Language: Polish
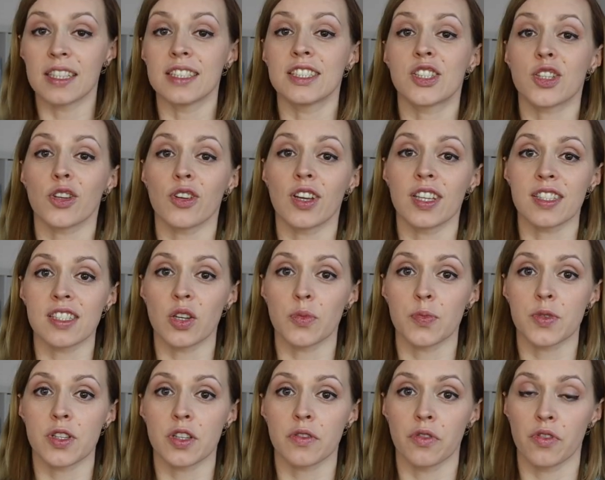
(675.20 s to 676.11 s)
I co ja
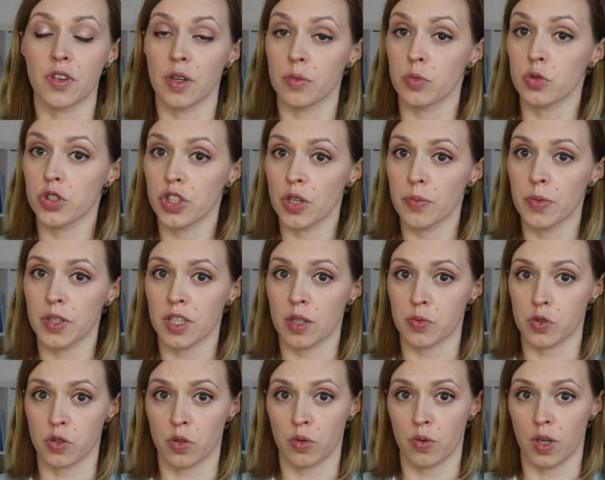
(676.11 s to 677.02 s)
zaobserwowałam u siebie
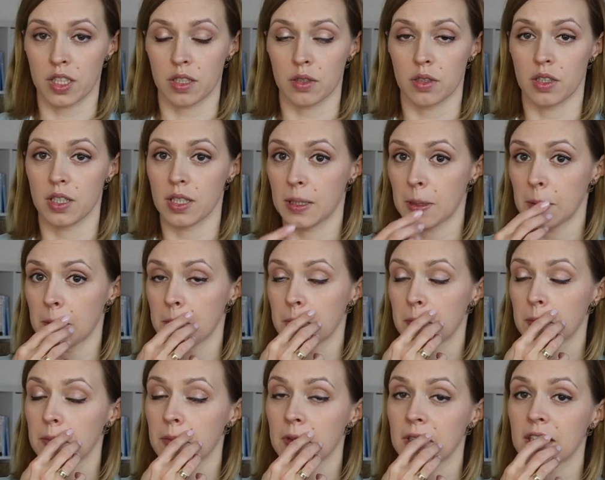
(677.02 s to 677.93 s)
na przykład,
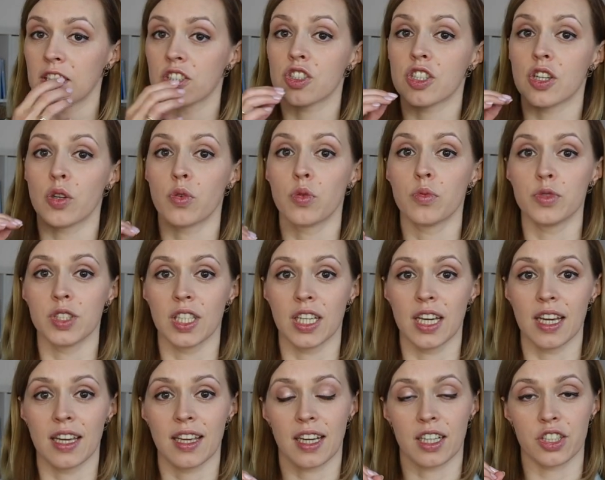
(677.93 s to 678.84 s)
że u
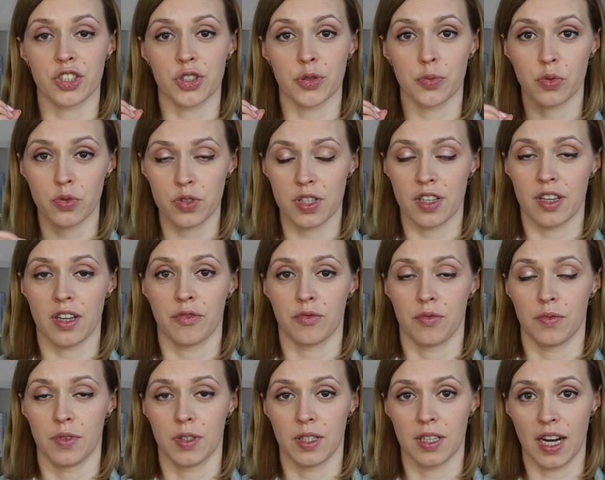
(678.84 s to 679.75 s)
mnie jak się budzę
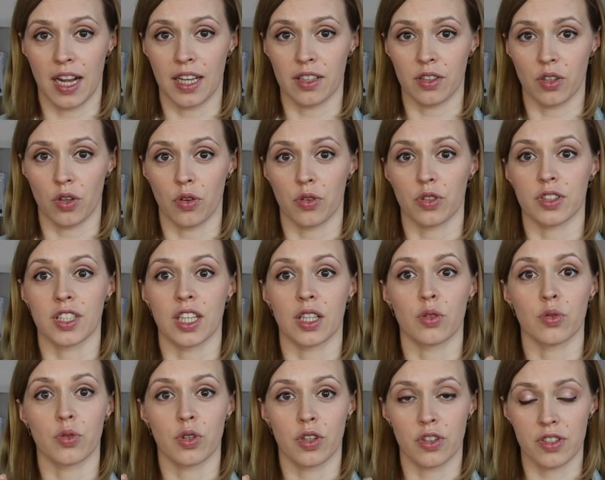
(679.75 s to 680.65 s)
rano,
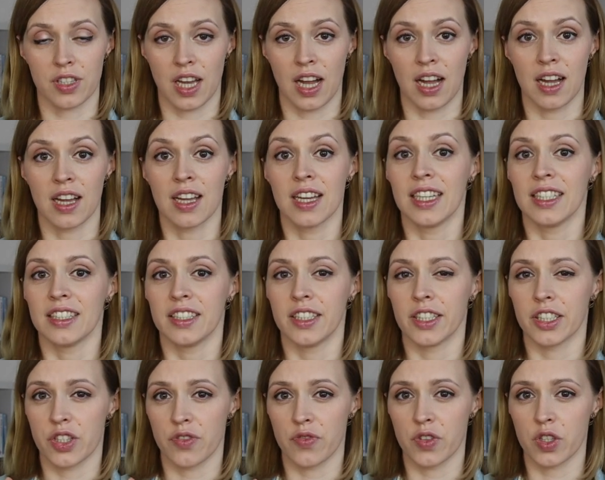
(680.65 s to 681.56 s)
ta glukoza
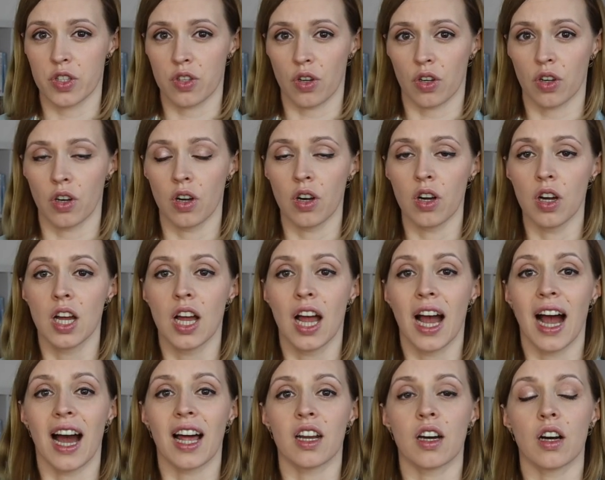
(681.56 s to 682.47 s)
nie jest wysoko,
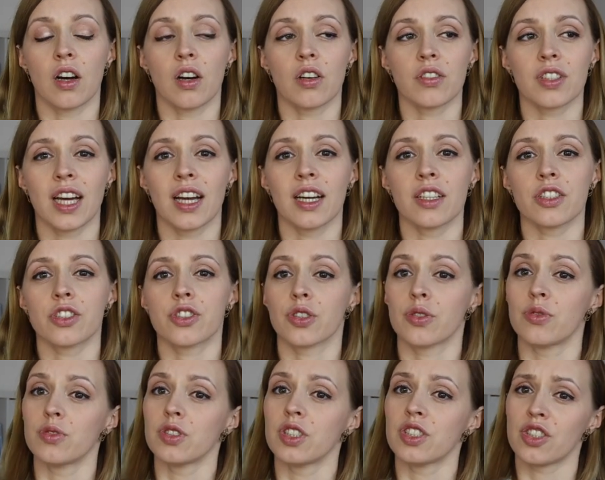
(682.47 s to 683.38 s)
ale ona,
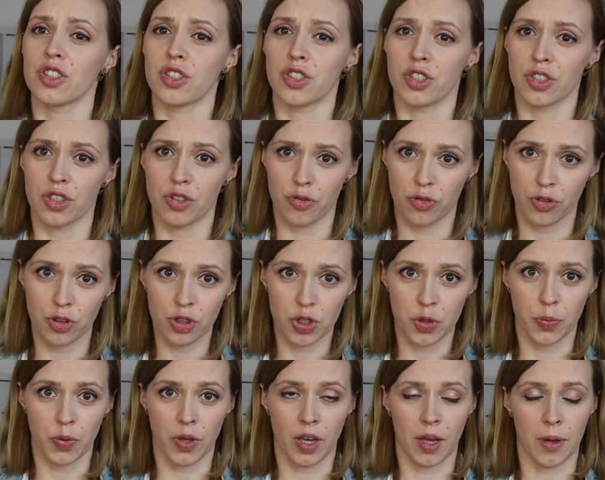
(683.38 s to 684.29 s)
szczególnie jeżeli się nie
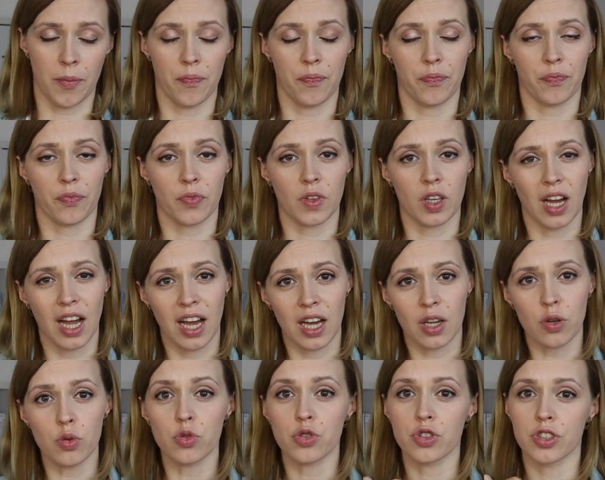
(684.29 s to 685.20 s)
wyśpię,
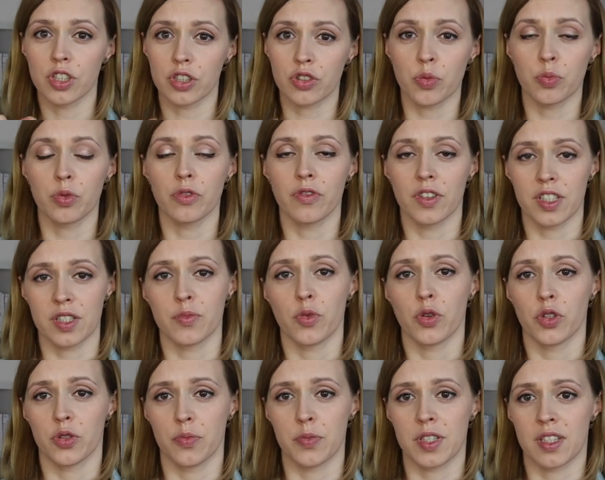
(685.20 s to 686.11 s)
a różnie to bywa z
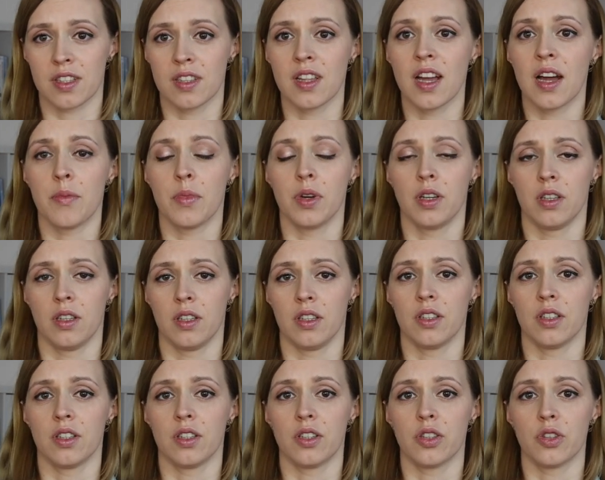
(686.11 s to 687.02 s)
moim snem e,
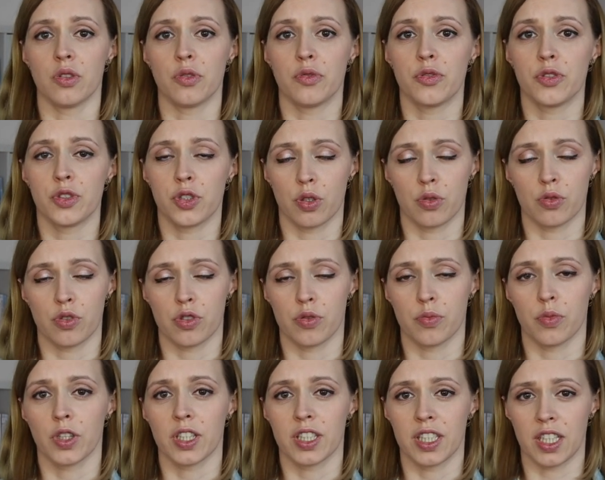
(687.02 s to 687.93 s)
w
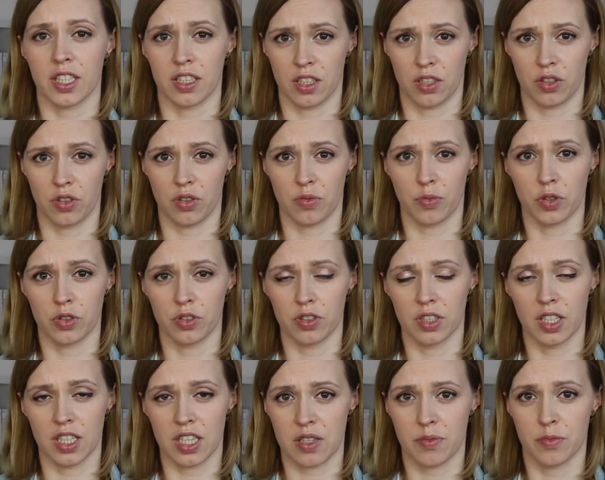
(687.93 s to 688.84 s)
ciąży, bo jednak te
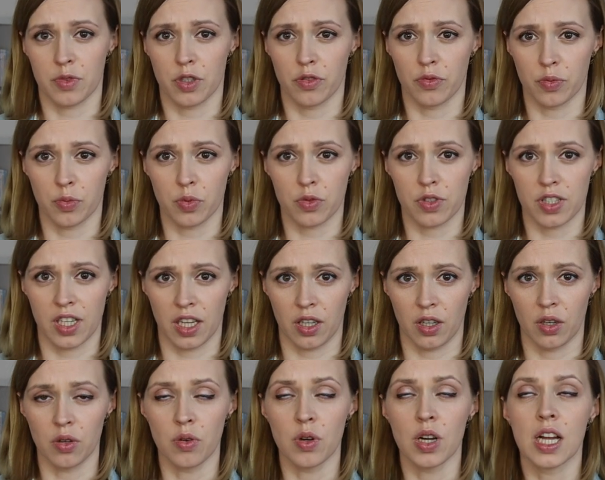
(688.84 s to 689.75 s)
hormony nieraz mnie
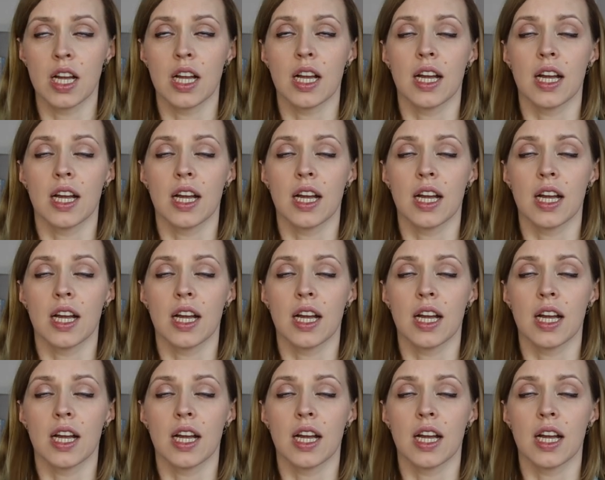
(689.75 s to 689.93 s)
wybudzają.